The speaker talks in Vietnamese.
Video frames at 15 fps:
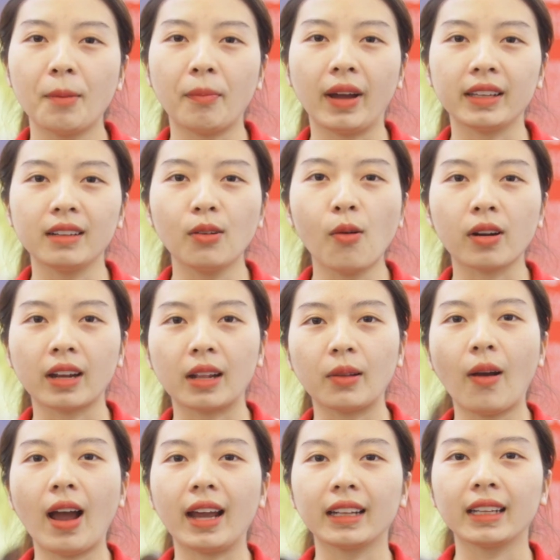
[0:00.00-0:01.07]
và những cuộc điện
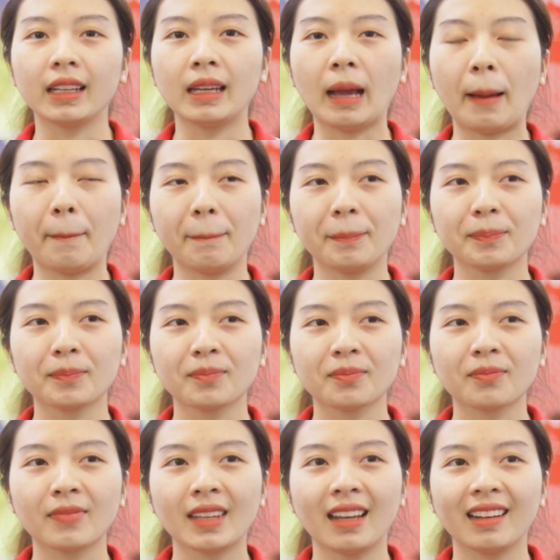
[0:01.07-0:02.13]
thoại thì
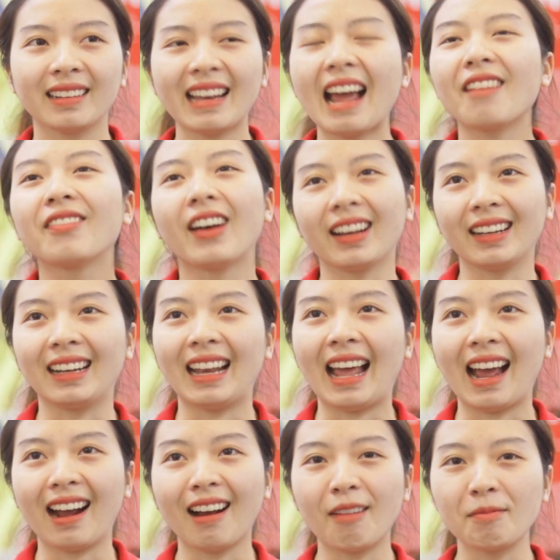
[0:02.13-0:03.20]
đa phần
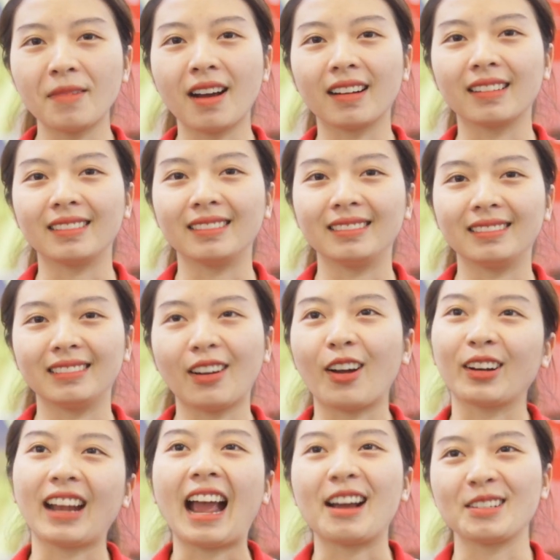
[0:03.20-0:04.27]
là không được ừ,
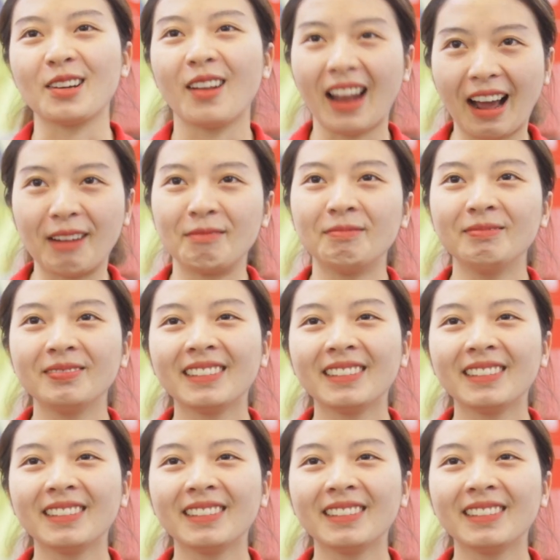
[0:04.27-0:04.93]
ngọt ngào cho lắm